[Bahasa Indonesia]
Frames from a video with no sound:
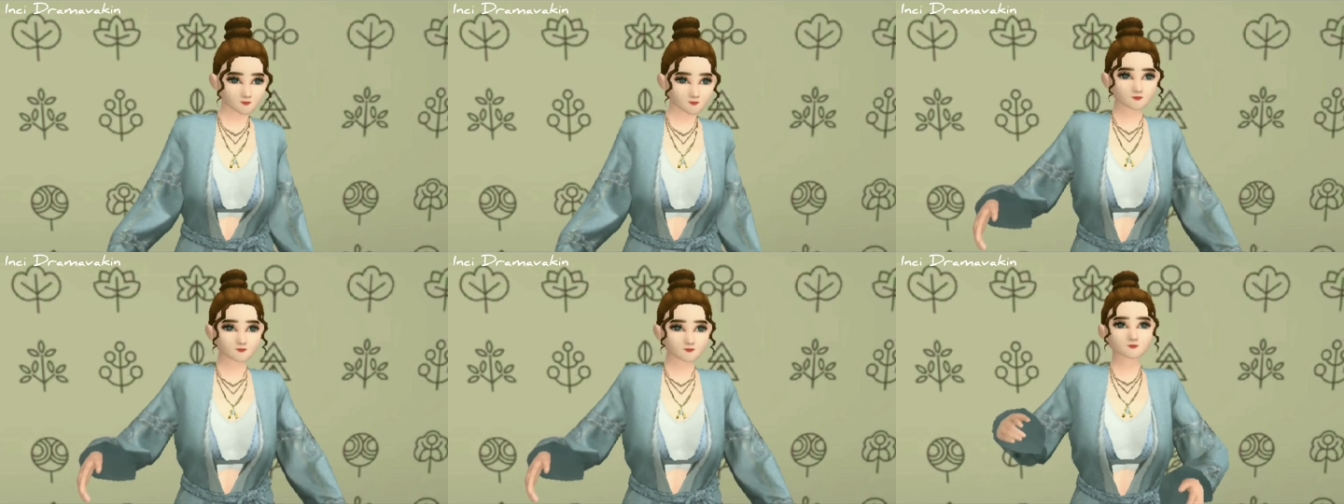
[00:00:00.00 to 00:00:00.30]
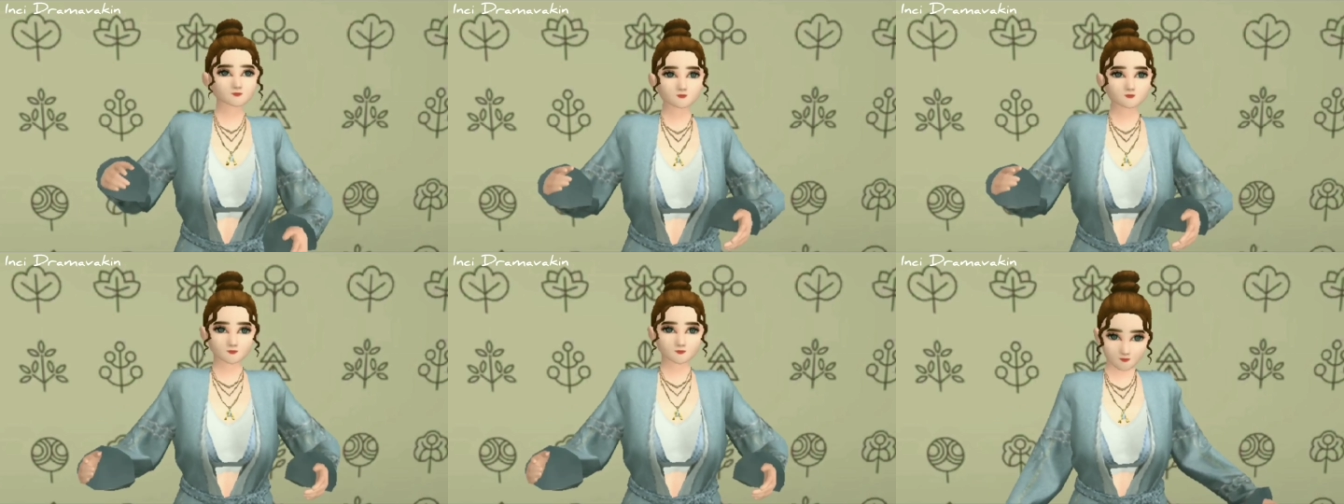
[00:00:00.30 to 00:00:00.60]

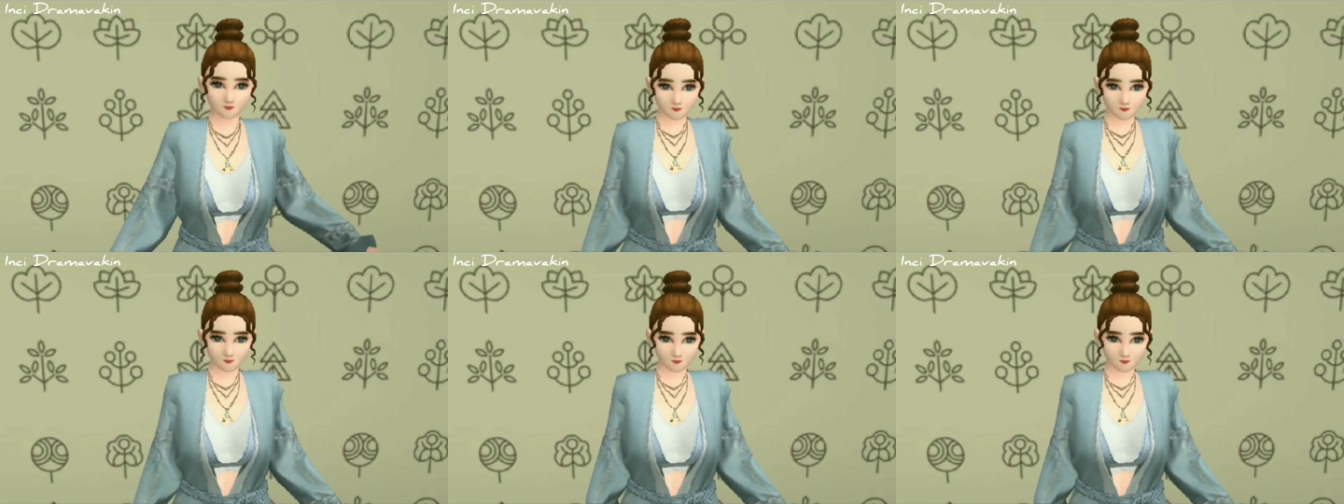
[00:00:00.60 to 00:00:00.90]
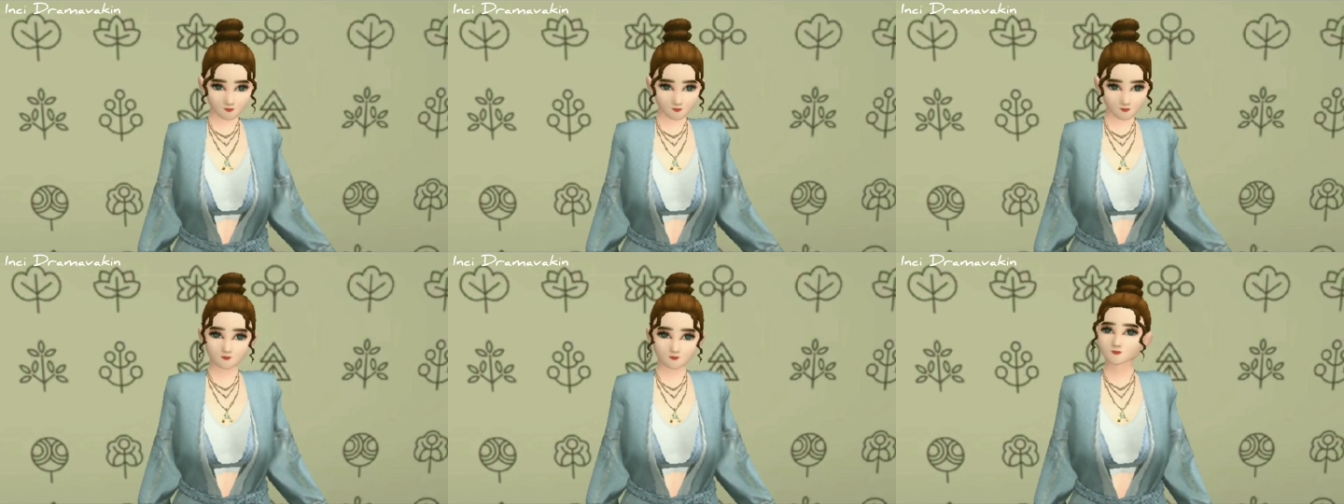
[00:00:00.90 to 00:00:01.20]
aku
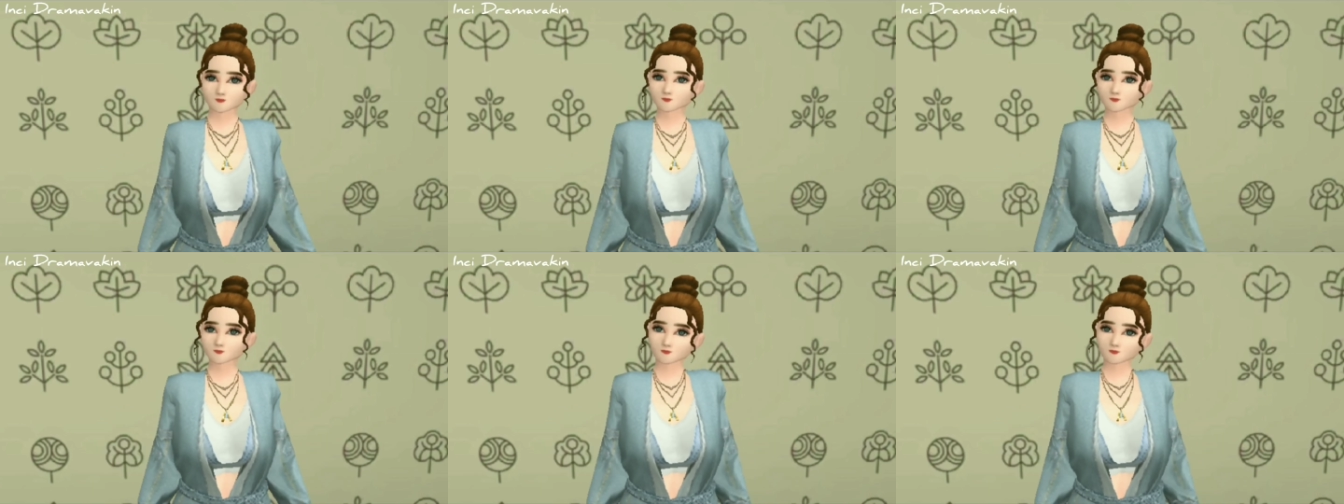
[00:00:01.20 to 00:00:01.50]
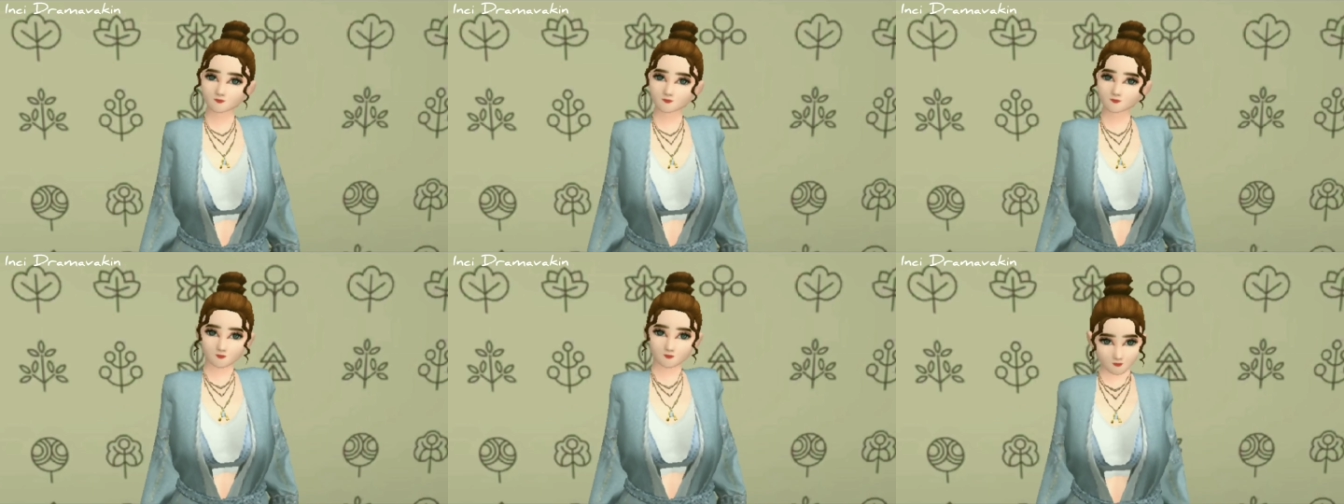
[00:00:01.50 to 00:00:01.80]

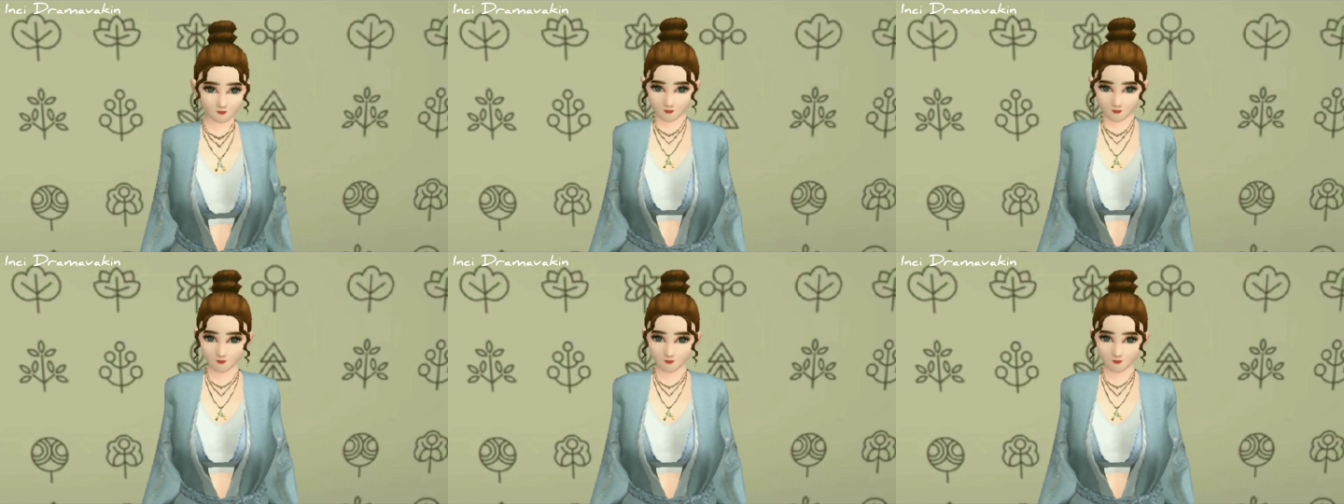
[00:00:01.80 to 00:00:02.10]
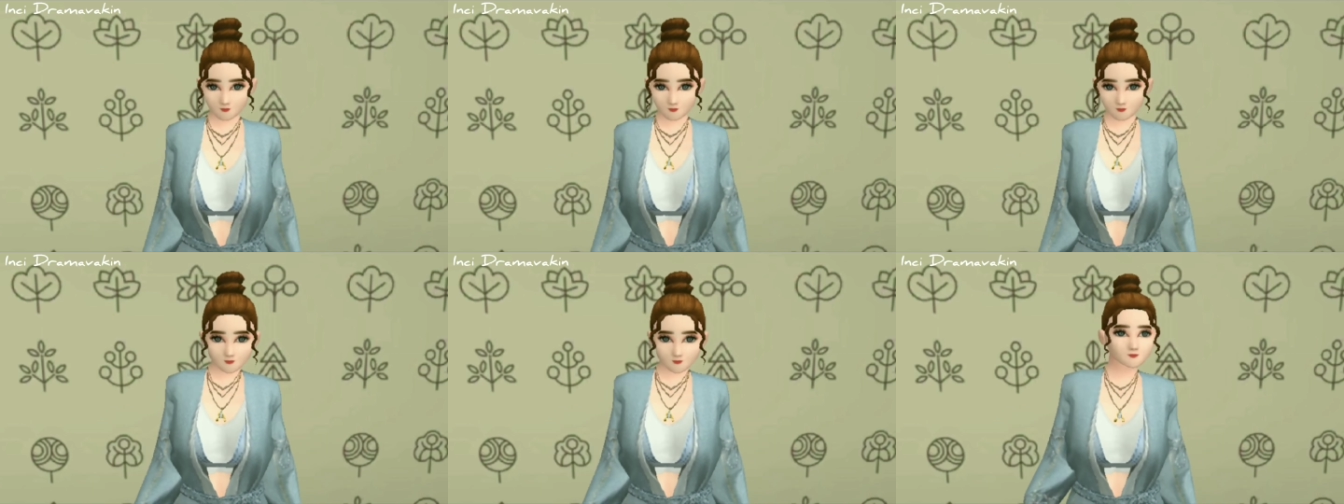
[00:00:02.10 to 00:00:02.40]
chat
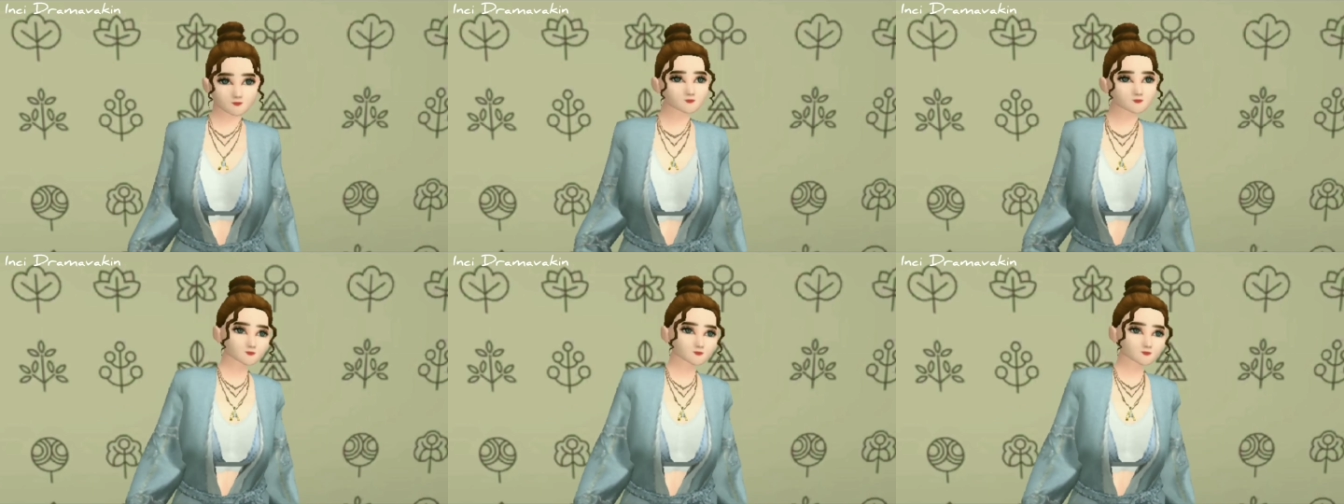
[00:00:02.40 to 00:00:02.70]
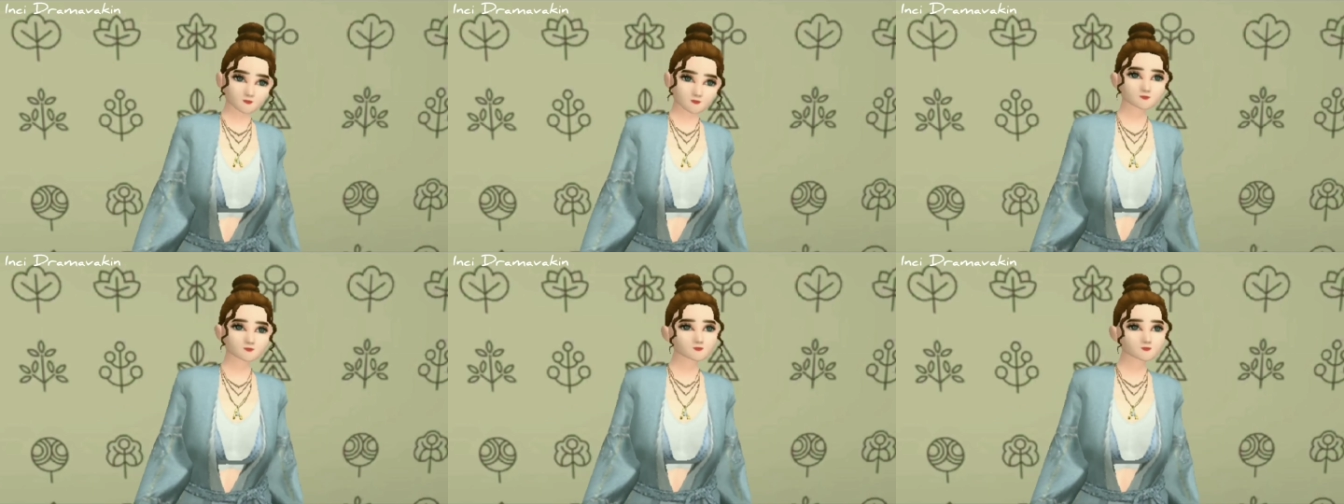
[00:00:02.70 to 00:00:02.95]
ya aku